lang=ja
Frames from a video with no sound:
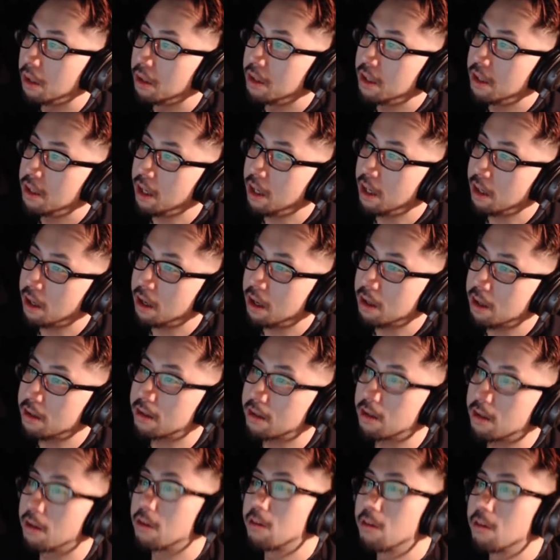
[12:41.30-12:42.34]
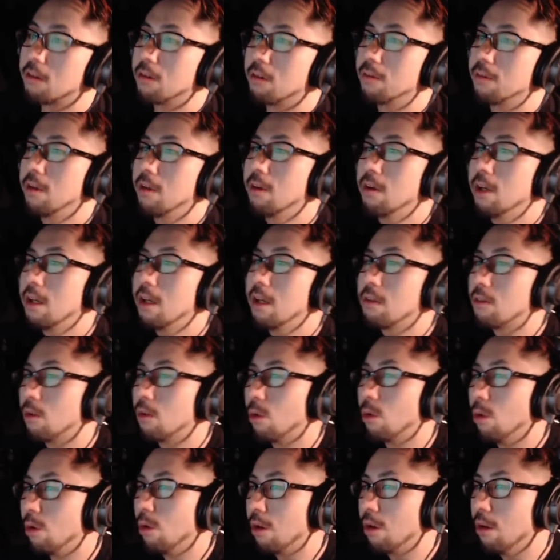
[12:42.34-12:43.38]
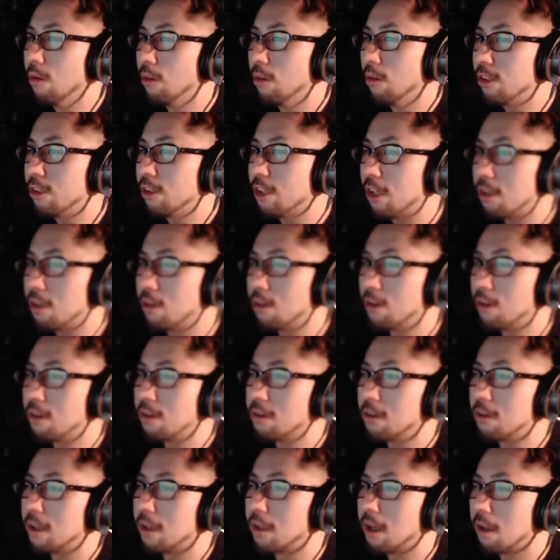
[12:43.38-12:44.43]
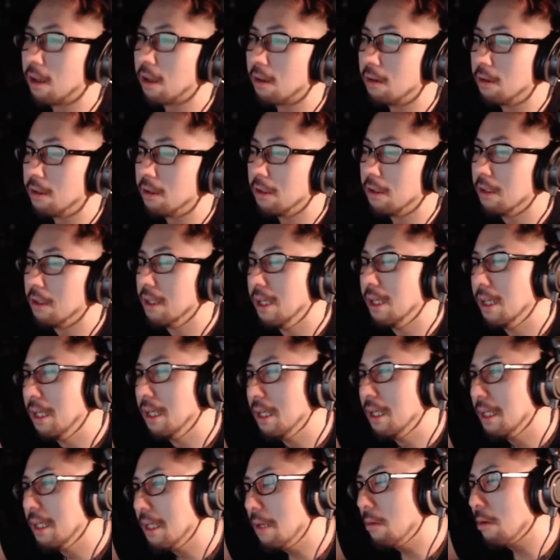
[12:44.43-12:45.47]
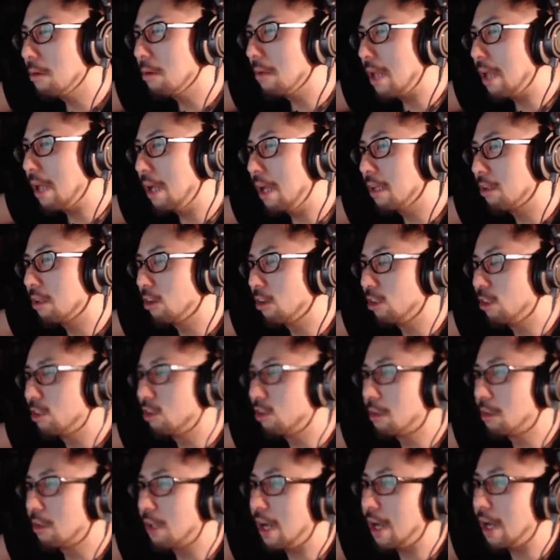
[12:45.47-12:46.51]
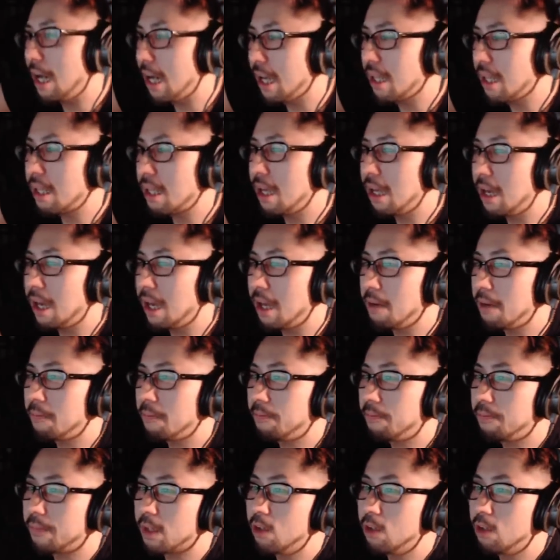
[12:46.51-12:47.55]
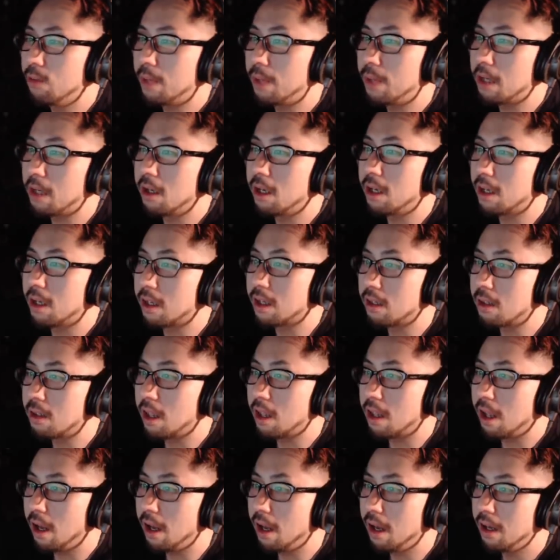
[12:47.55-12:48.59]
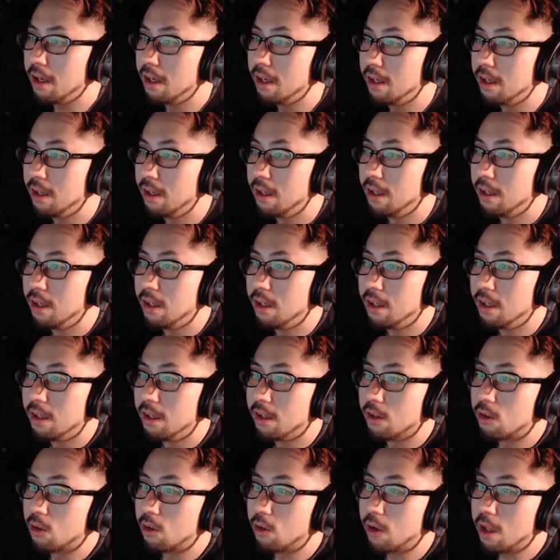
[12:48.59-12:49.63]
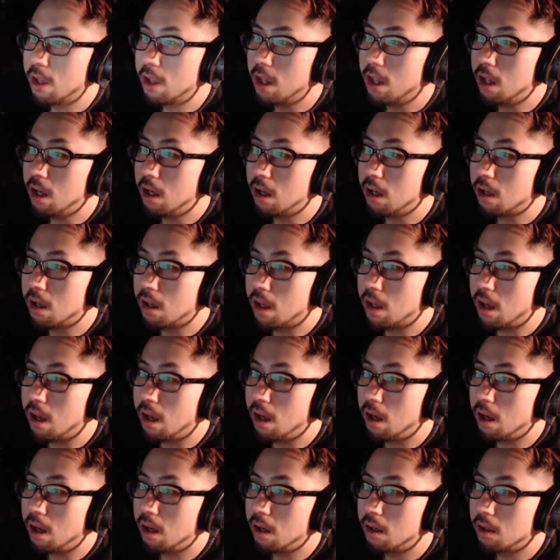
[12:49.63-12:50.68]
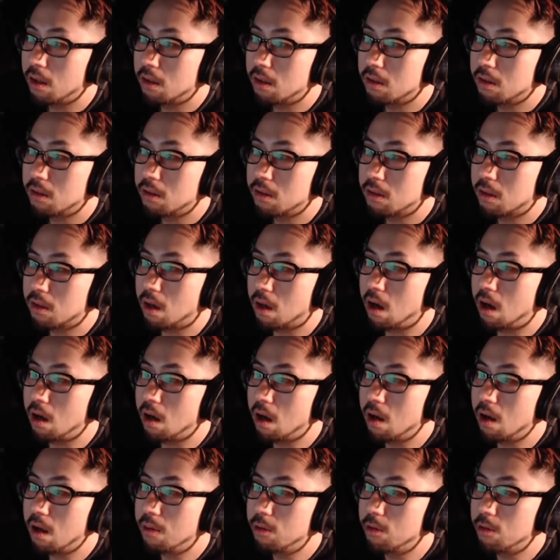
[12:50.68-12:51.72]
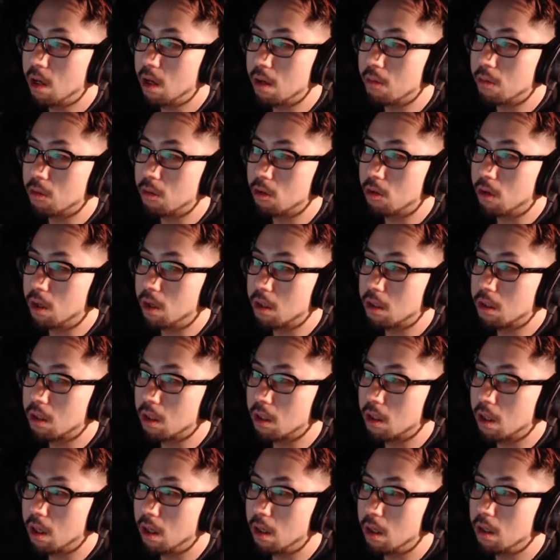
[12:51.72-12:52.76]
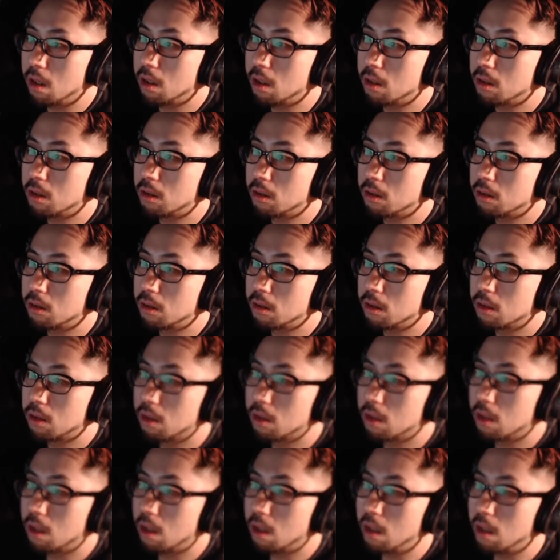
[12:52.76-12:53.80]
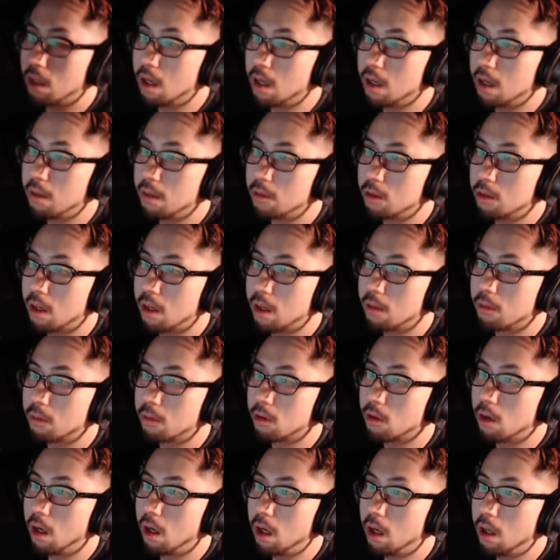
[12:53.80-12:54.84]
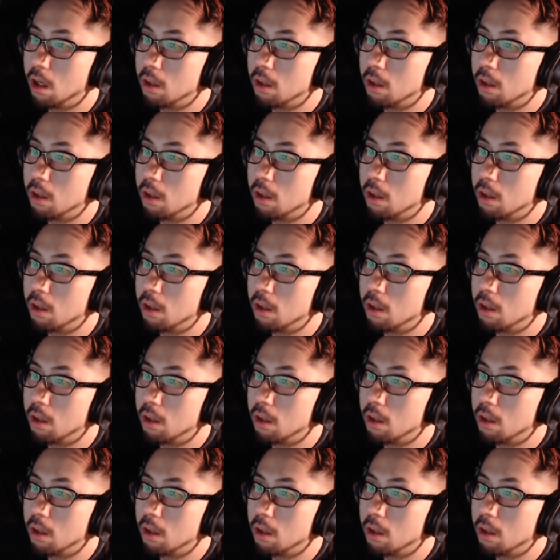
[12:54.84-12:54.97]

嫌なやつなの、そのビル・ゲイツをこき下ろしたりとかするんだけど、でもね、年取ってハゲてうまくいかなくてね、それでなんかね、感慨深いものがあったね。感慨深いものが、